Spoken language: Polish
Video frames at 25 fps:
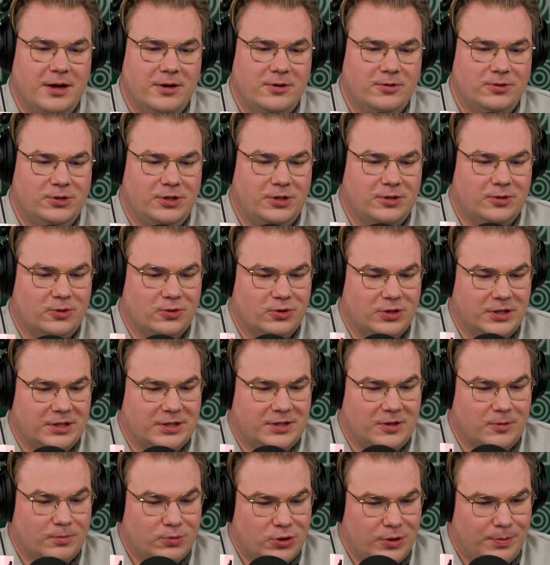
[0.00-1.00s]
ludzi, którzy
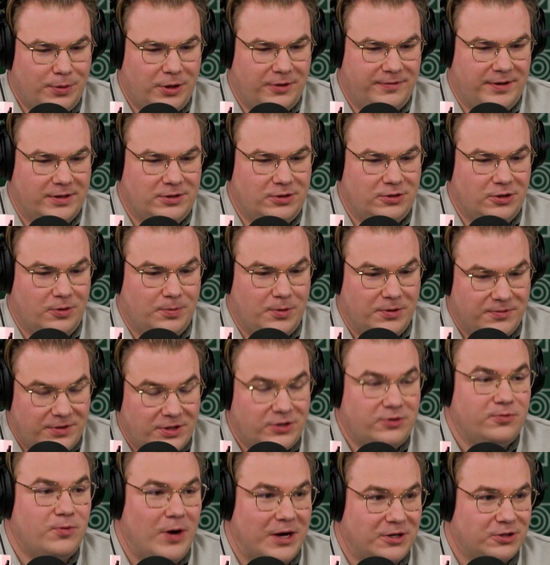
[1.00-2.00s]
chcą przeprowadzić
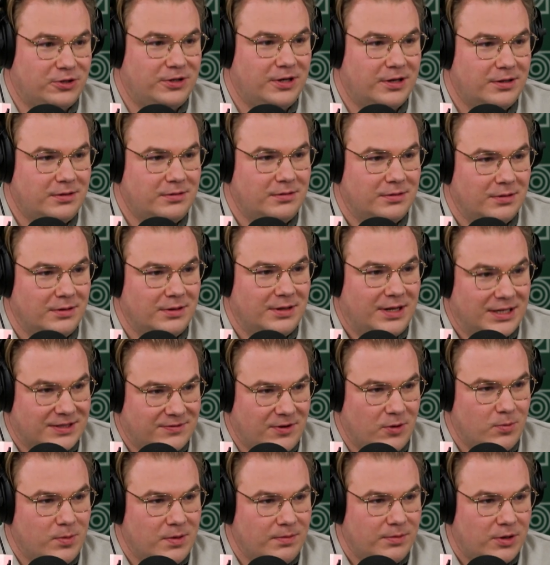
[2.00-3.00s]
opowieść, właśnie
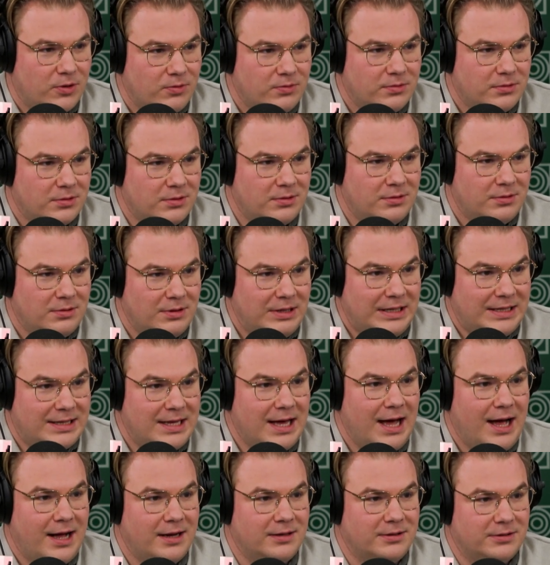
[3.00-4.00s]
nazwałbym ją
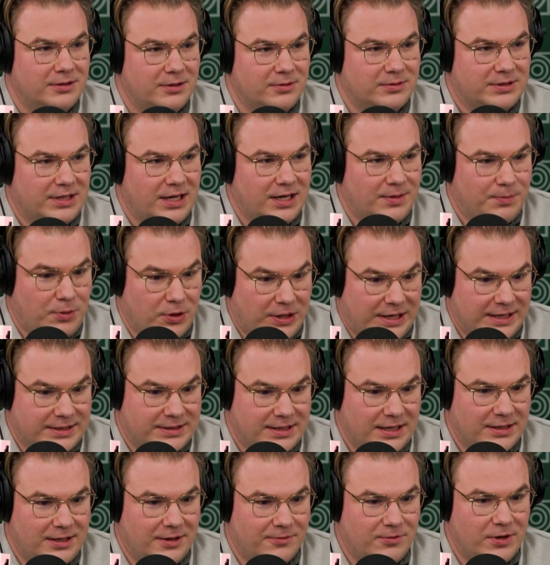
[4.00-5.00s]
idealną, tak?
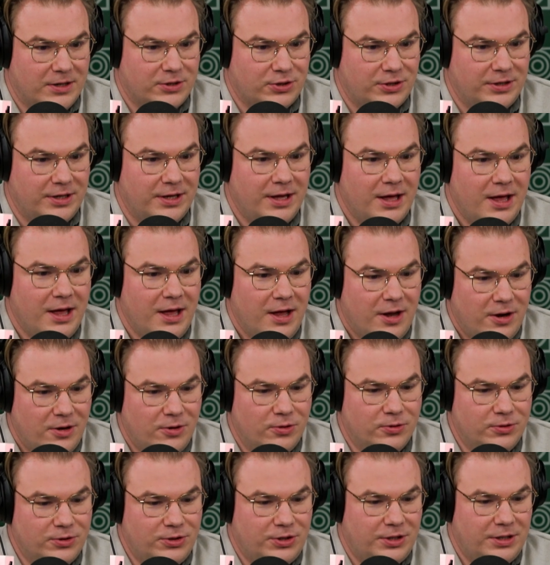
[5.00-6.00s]
Pokazanie właśnie
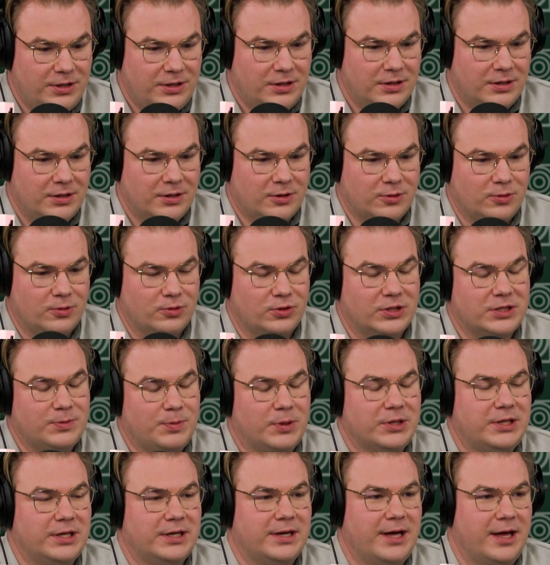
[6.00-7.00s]
ludzi, tak. którzy którzy
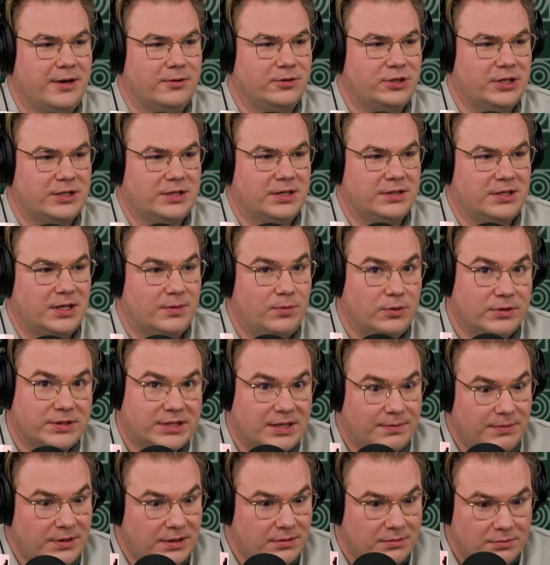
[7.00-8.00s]
spotykają się ze sobą
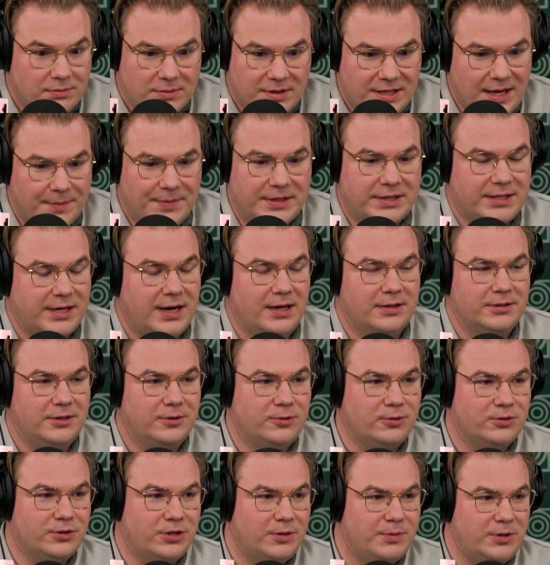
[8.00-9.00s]
z tymi
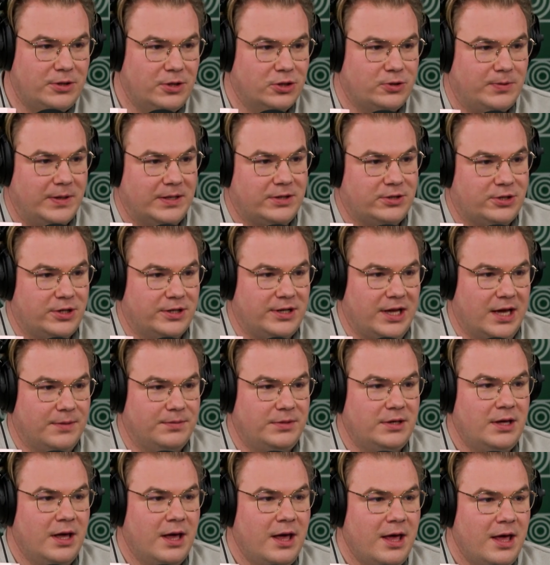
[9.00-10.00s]
diametralnie różnymi
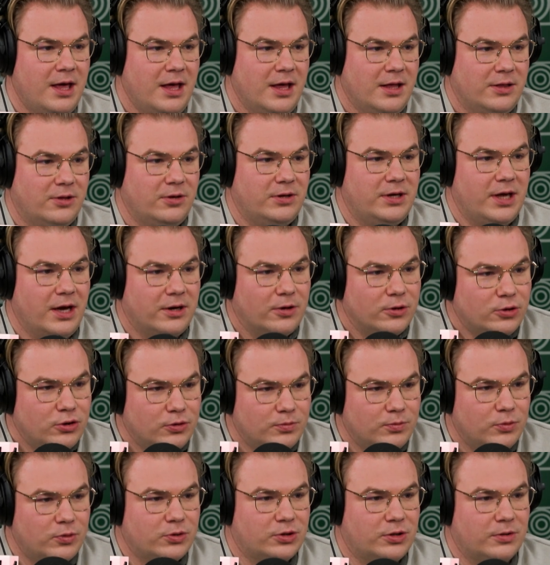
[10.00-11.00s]
doświadczeniami, no i
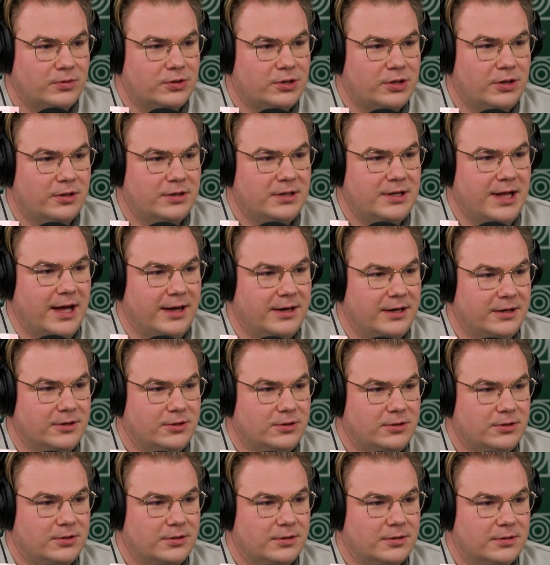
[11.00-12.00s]
jakoś muszą się
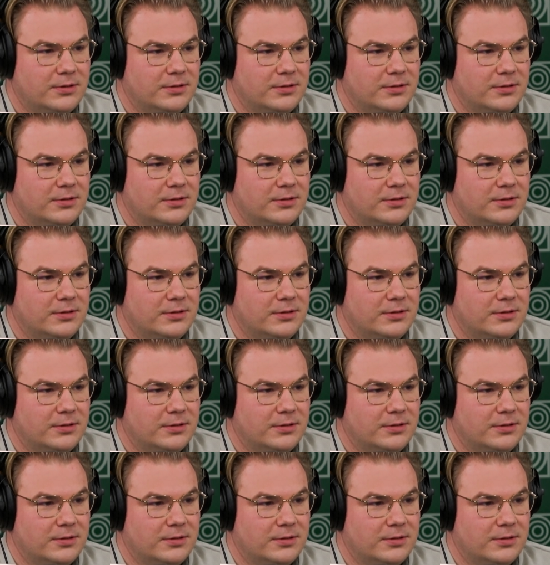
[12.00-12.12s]
odnaleźć.